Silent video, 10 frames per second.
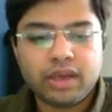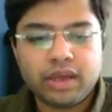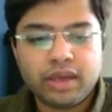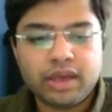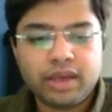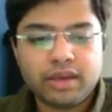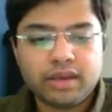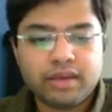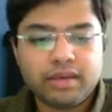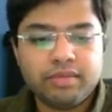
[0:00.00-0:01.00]
ए
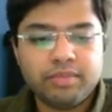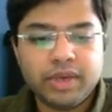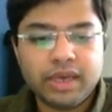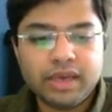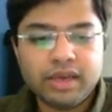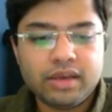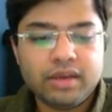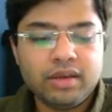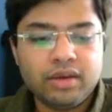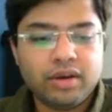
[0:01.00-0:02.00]
इज़ बी
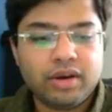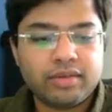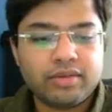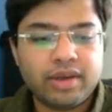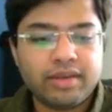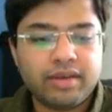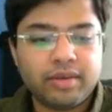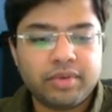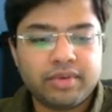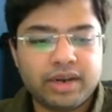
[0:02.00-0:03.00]
और इसको ऐसे
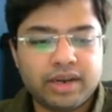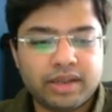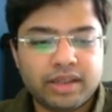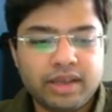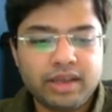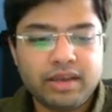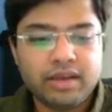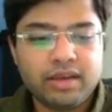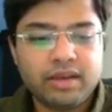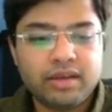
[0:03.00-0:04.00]
रिप्रेजेंट करते हैं
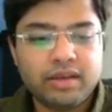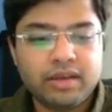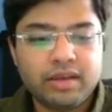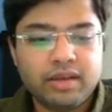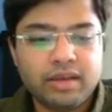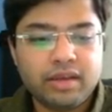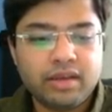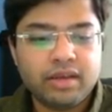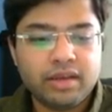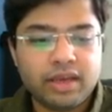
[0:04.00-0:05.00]

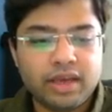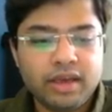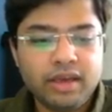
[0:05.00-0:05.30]
ए